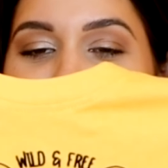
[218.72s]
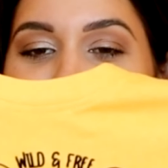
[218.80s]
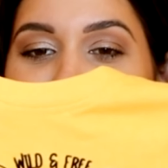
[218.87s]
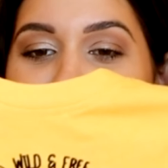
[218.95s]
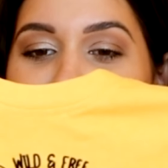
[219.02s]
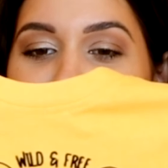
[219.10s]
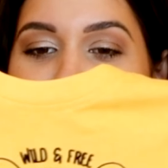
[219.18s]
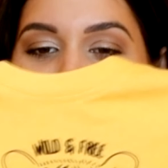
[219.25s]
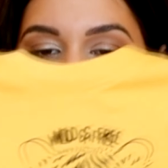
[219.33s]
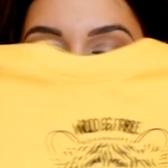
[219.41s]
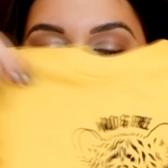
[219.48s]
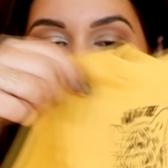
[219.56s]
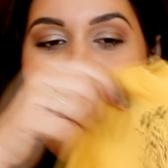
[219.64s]
gente, é a
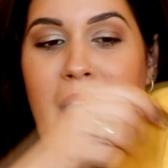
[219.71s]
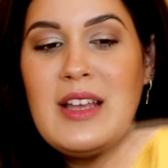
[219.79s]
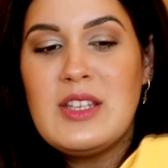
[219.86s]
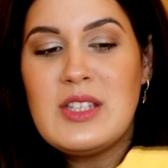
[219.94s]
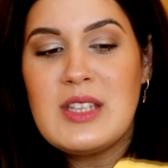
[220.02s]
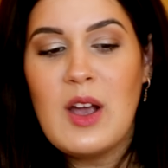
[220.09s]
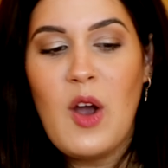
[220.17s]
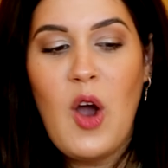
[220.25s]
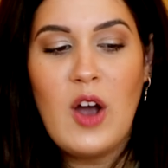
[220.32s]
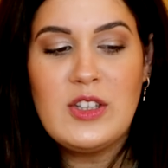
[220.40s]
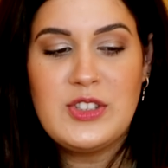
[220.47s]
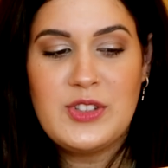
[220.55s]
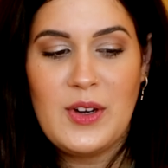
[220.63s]
coisa mais
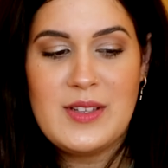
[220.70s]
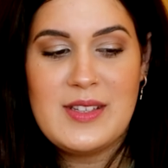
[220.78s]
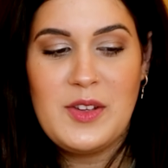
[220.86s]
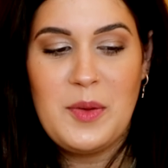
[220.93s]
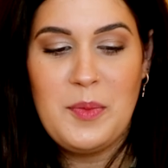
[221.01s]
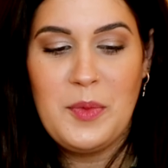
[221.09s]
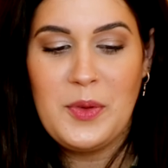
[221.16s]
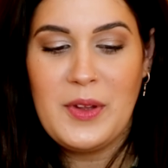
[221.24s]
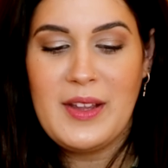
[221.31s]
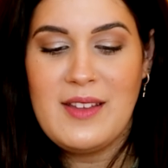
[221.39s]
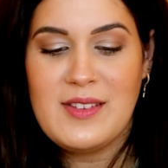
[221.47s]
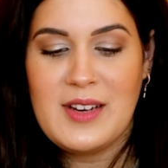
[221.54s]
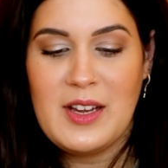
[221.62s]
gostosa do mundo.
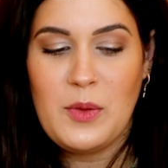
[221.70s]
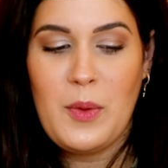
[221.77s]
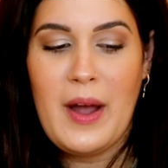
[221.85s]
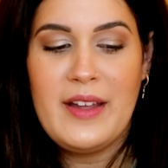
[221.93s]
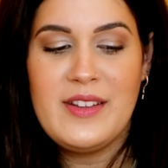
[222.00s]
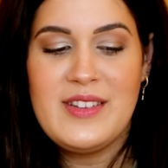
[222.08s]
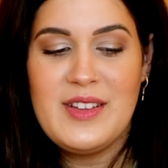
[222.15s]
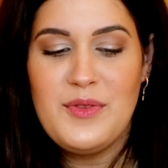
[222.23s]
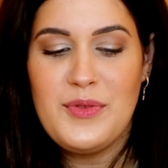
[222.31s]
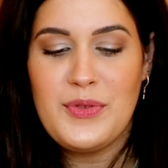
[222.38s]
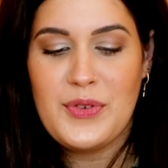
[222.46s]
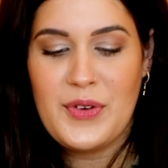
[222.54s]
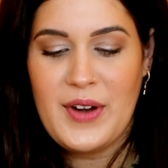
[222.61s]
Tem escrito Wild
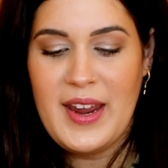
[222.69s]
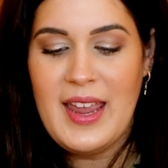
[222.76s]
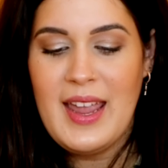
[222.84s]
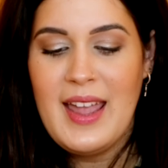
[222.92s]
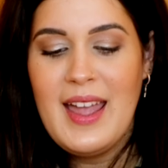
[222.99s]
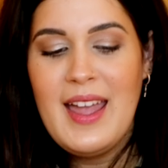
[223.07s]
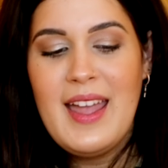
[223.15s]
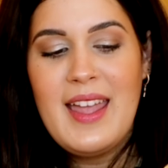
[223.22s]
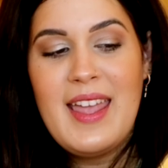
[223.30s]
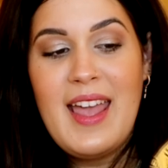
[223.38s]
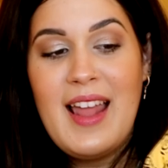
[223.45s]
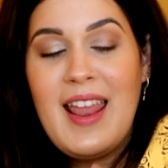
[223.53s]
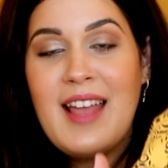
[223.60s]
and Free.
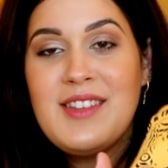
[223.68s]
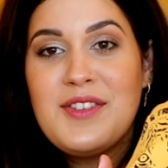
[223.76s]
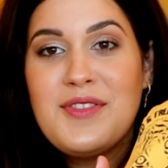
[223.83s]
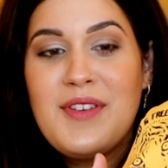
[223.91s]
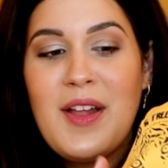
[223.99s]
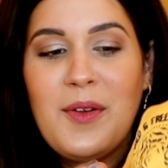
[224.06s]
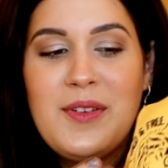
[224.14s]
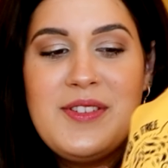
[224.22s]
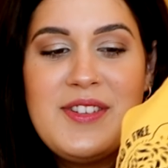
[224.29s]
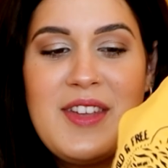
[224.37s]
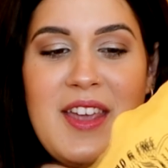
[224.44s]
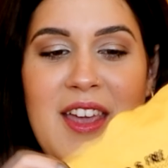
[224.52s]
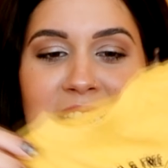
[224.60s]
E ele é de
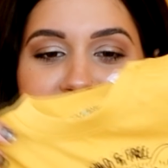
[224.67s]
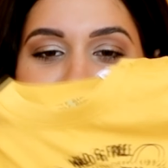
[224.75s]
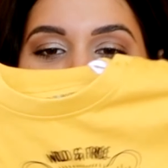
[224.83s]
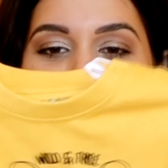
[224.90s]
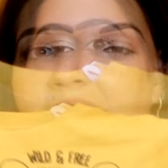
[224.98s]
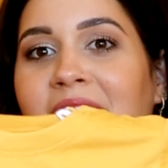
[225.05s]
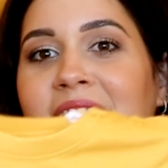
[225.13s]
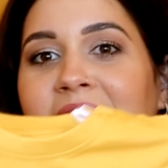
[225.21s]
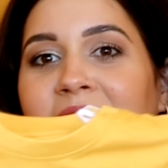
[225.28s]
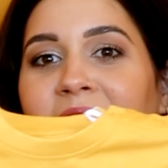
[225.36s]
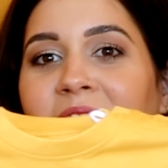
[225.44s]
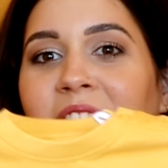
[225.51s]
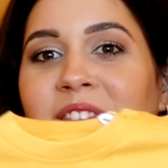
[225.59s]
veludinho. Olha
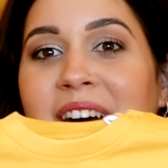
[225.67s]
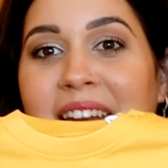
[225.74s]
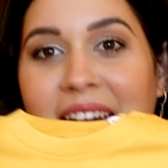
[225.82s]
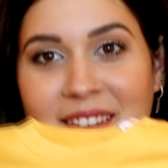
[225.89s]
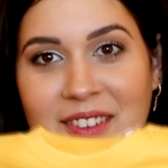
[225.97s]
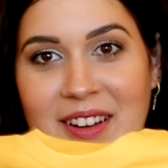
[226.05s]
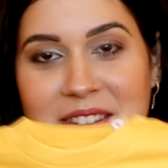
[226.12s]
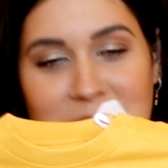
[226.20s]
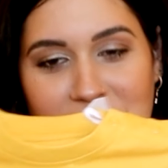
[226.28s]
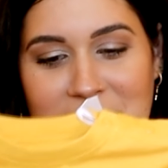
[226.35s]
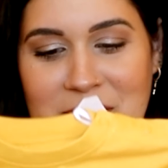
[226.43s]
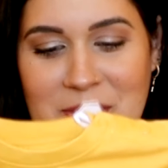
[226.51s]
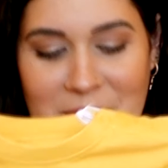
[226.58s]
a cor comparado com as
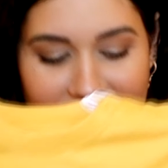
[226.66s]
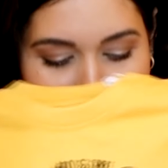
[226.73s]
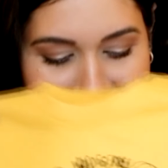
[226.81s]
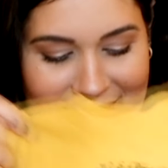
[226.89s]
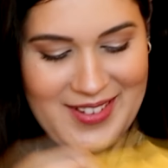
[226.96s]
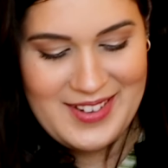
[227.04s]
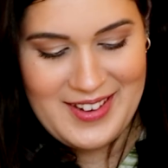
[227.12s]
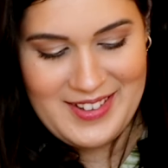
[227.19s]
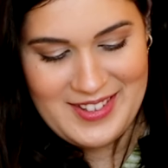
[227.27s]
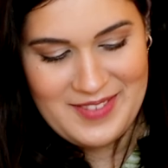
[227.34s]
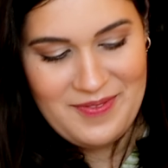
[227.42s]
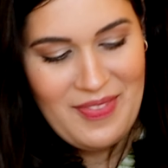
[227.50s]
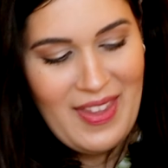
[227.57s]
cores do quarto,
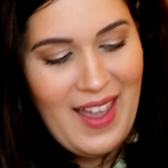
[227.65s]
gente.